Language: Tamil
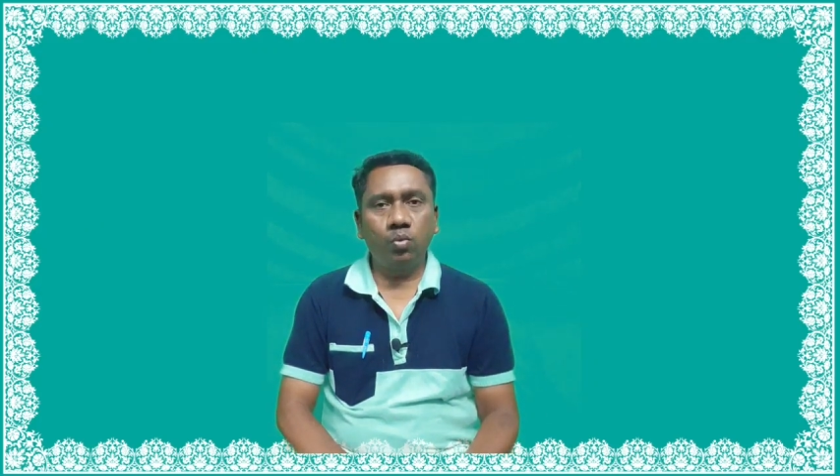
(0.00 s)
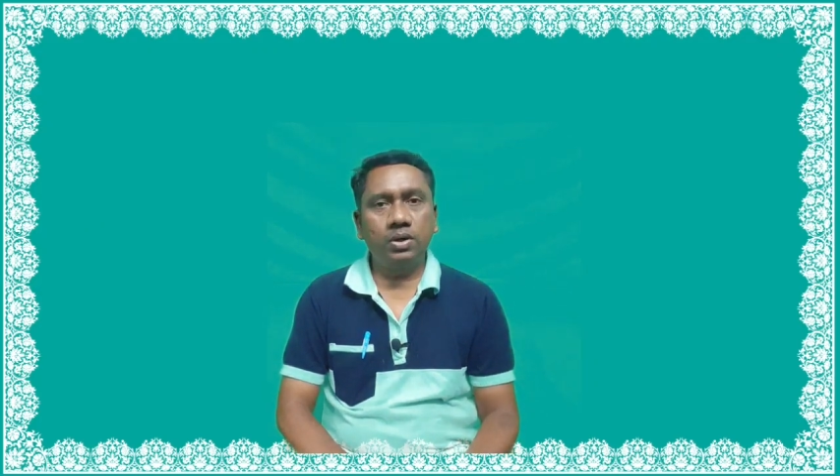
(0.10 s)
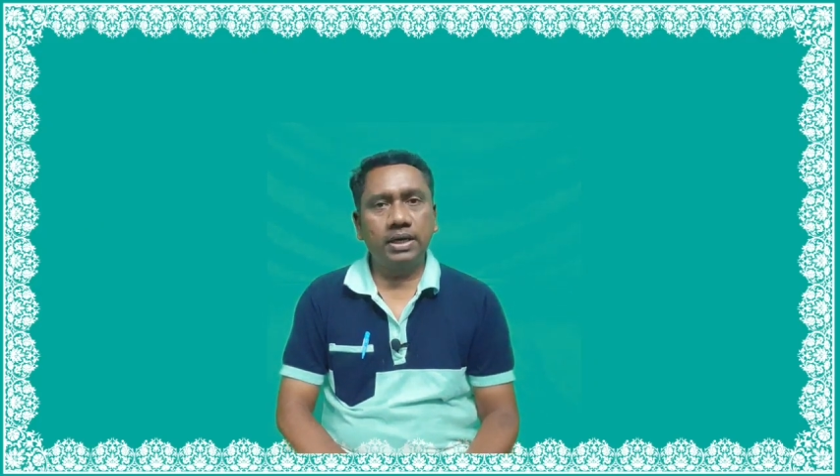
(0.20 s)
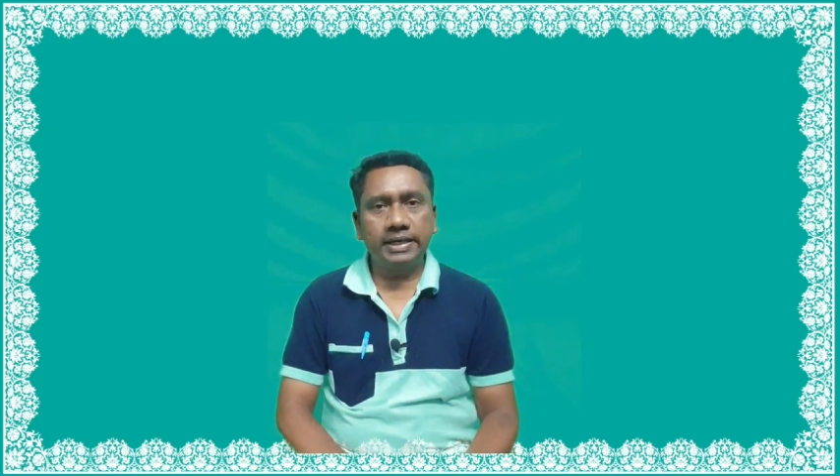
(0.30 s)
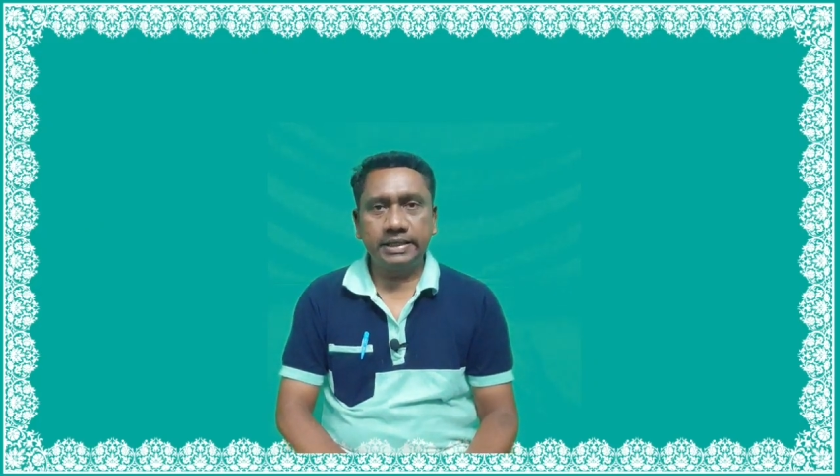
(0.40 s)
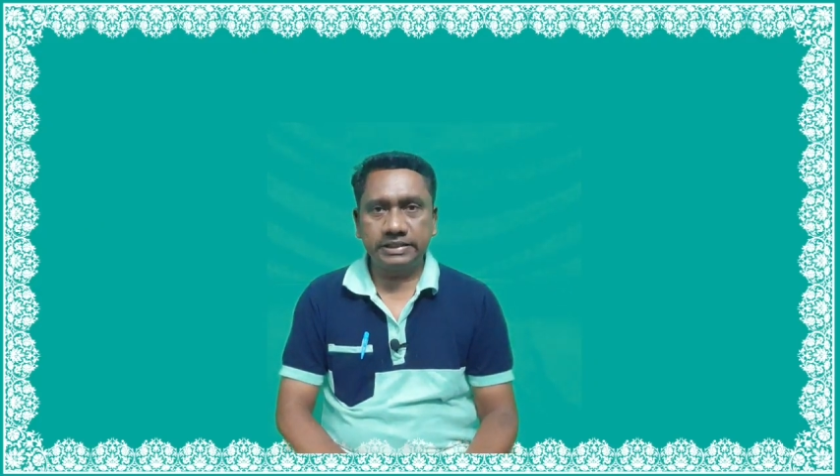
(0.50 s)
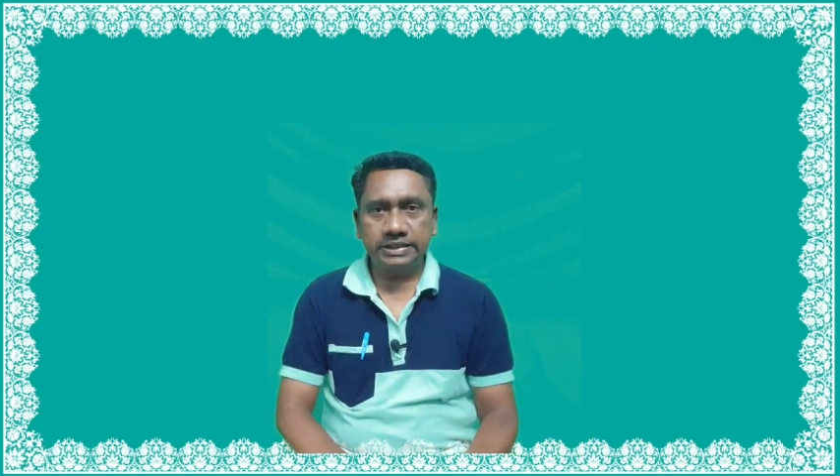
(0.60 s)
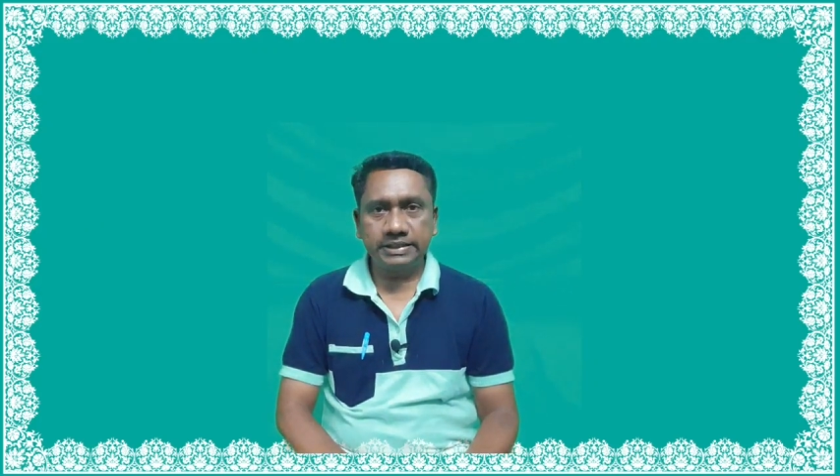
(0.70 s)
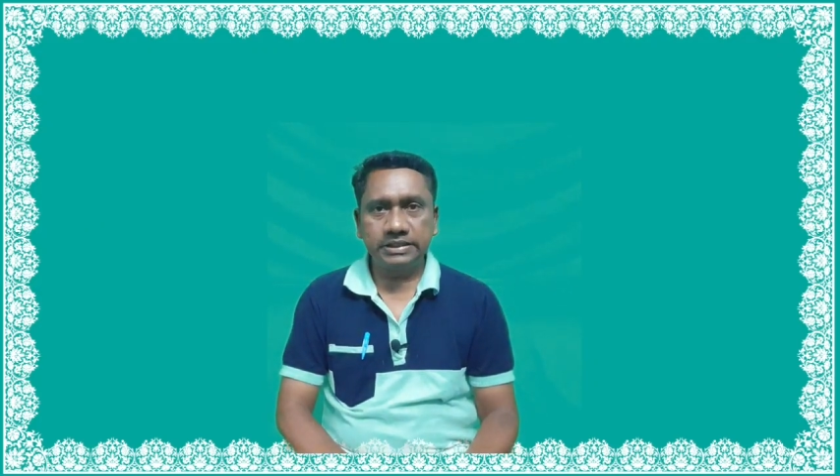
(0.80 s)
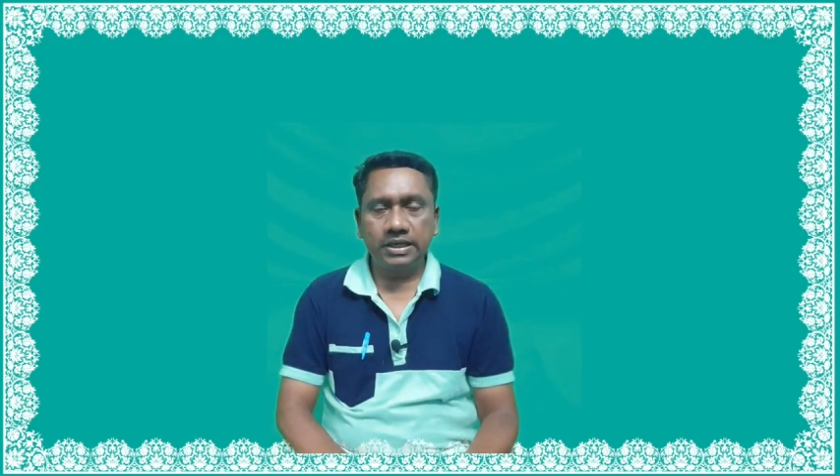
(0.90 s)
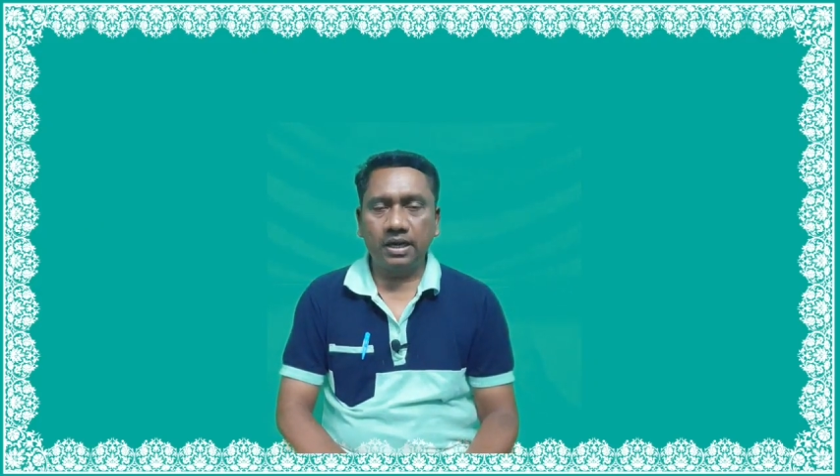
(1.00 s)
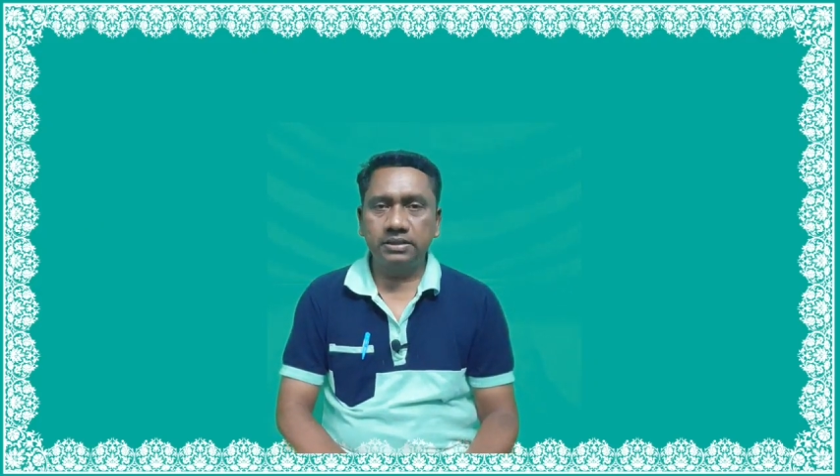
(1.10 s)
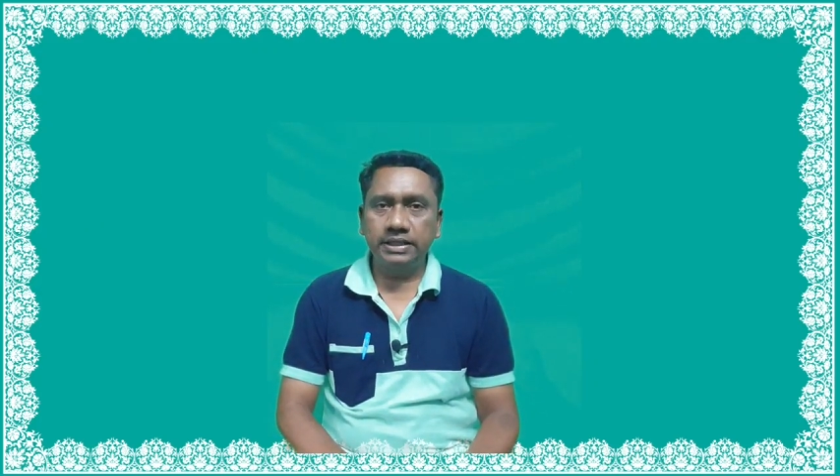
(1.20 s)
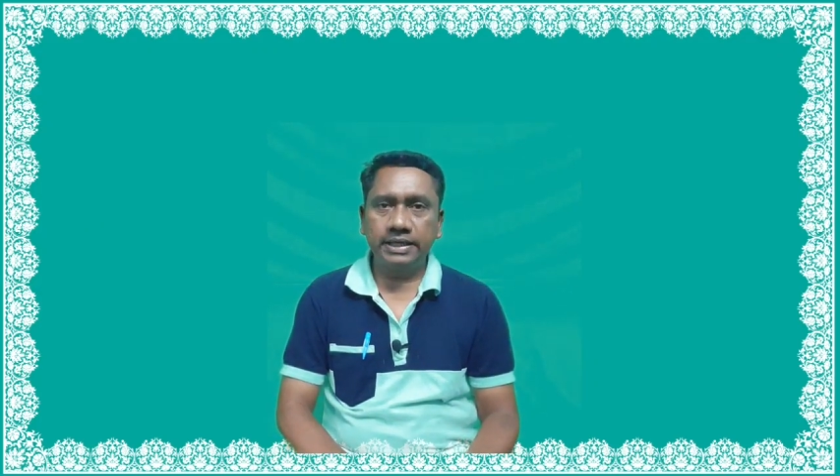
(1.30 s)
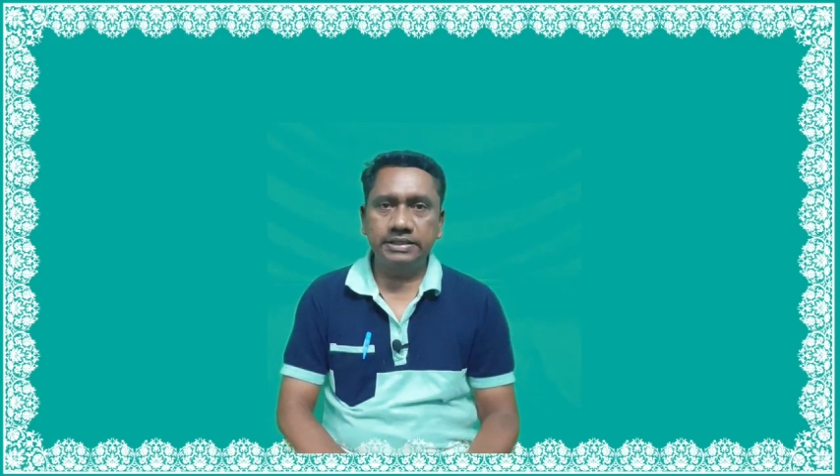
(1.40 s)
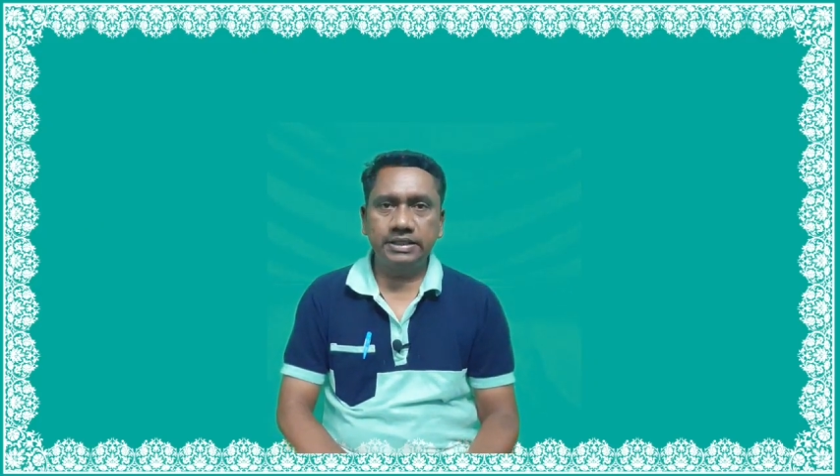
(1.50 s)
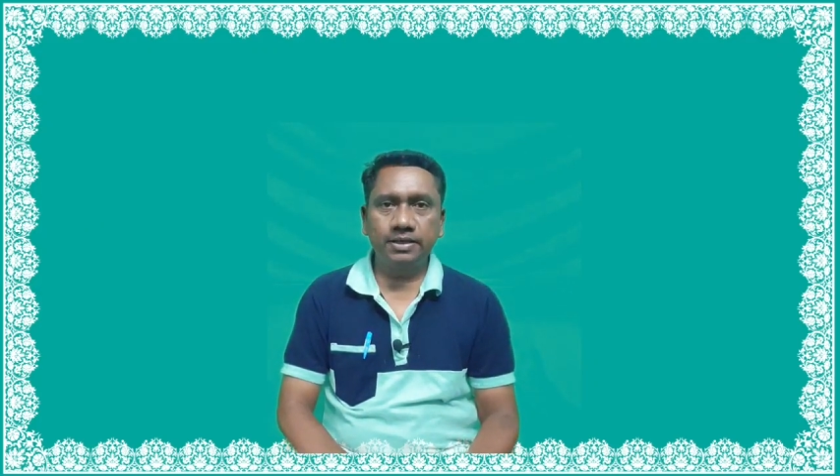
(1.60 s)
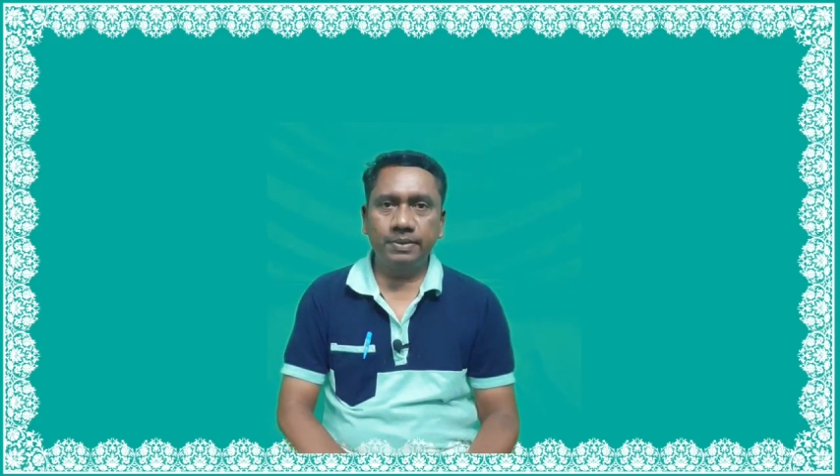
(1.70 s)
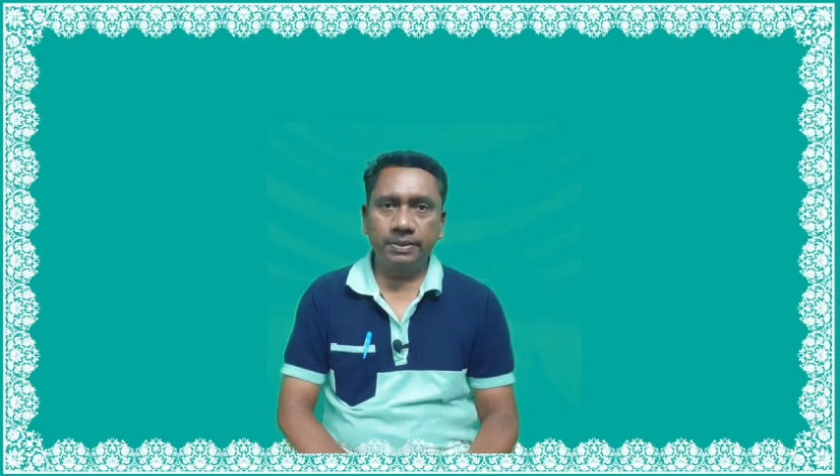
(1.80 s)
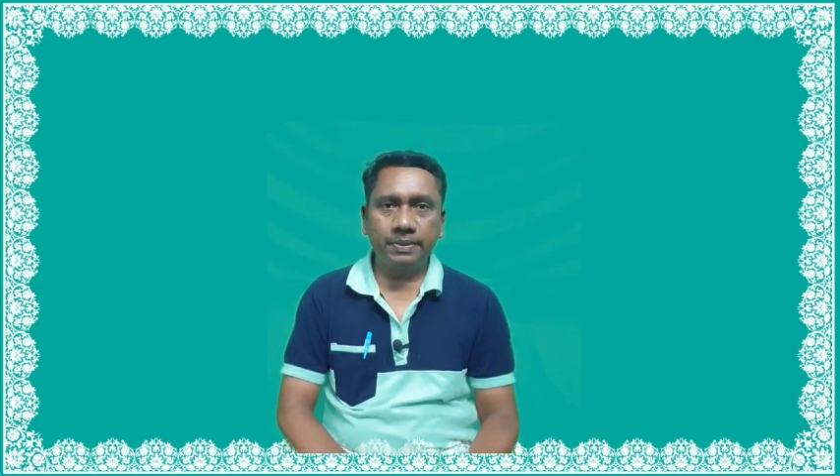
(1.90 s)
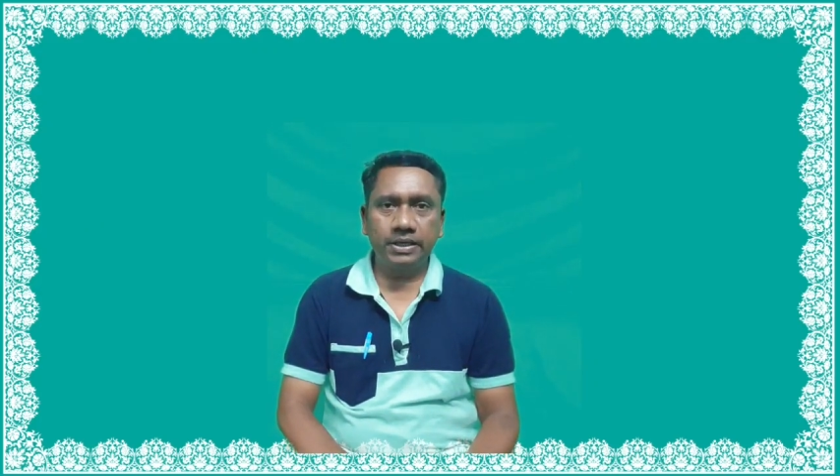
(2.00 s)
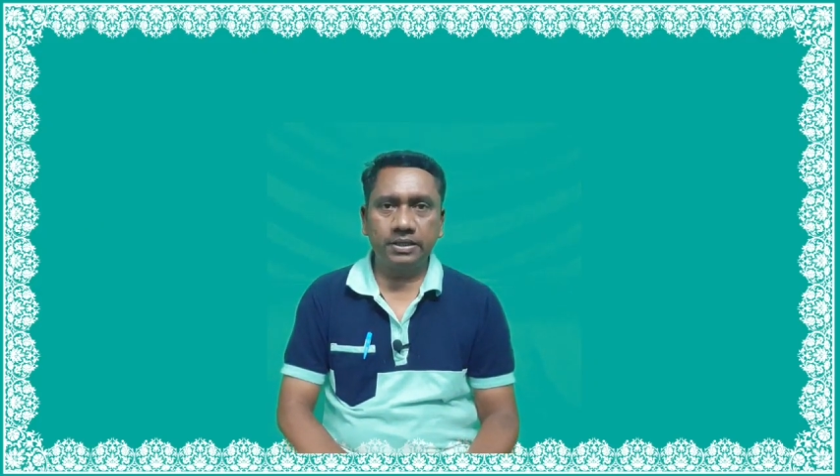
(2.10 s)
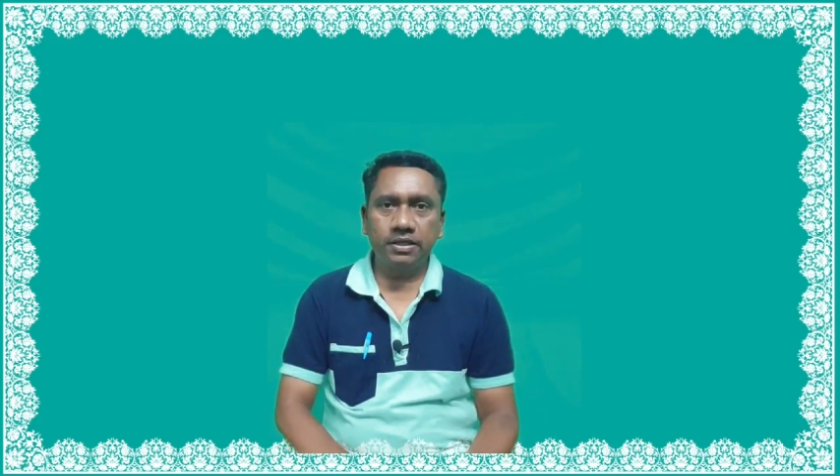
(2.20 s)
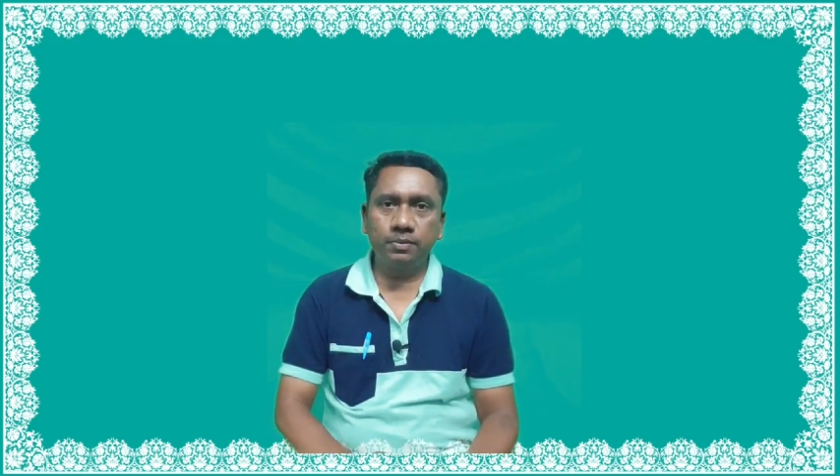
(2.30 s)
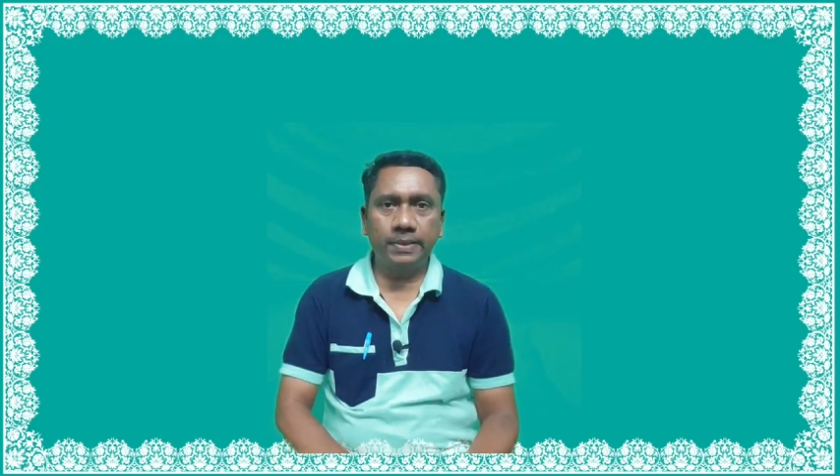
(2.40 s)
ஒன் நைன்ட்டி சிக்ஸு அந்த ரேஞ்சுக்கு மதிப்பெண் இருக்குது அது